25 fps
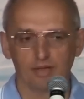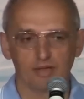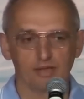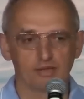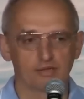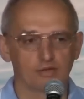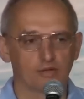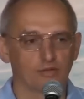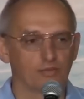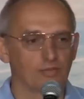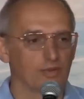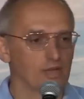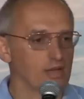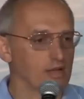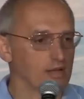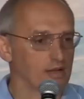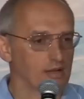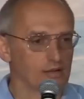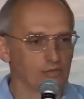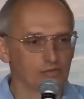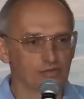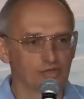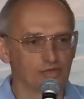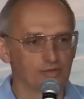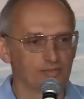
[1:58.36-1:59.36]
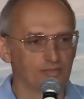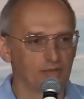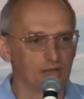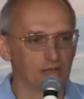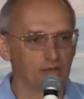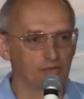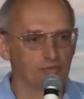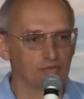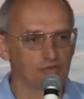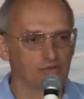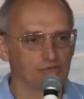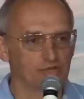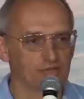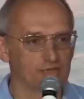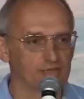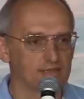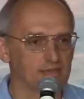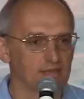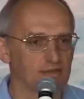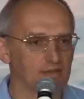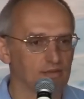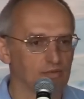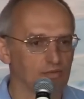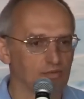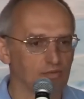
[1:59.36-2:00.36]
Если у меня хороший период
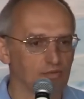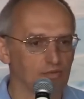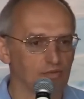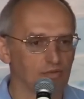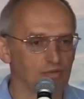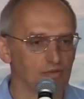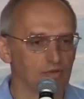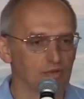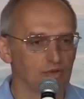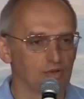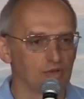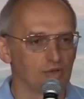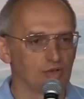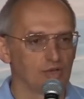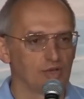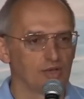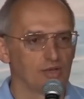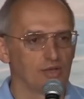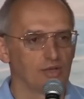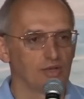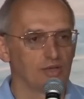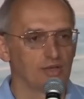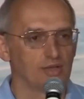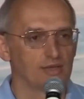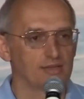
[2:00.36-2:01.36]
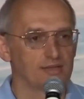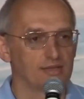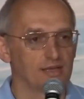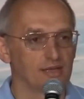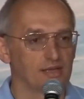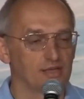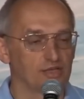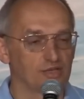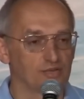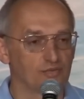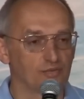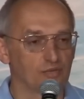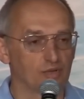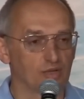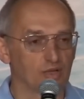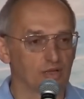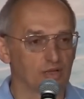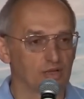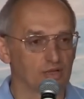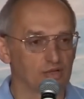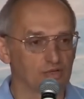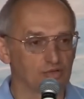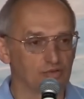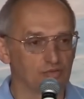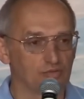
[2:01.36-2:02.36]
жизни, то если я чего-то
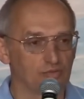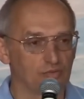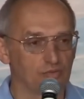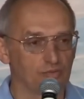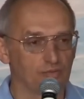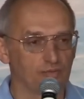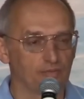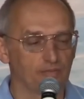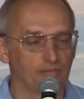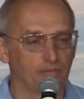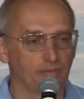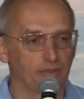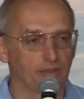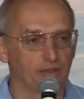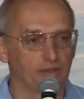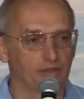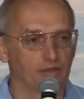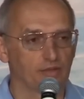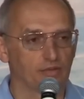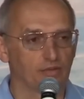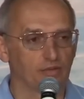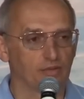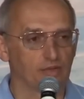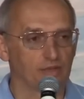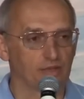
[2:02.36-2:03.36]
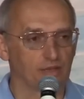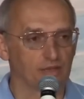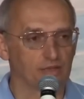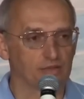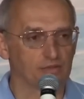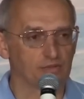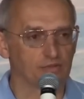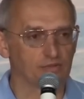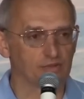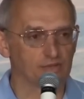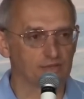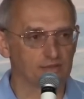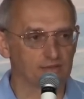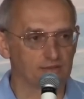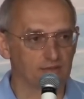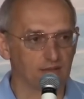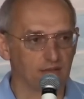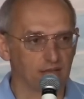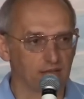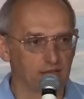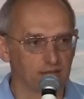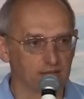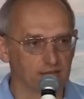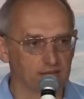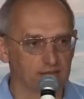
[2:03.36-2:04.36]
хочу, то это
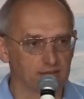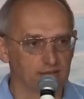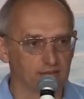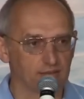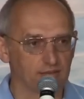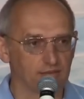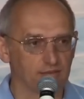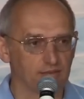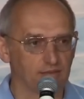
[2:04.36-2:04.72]
осуществляется.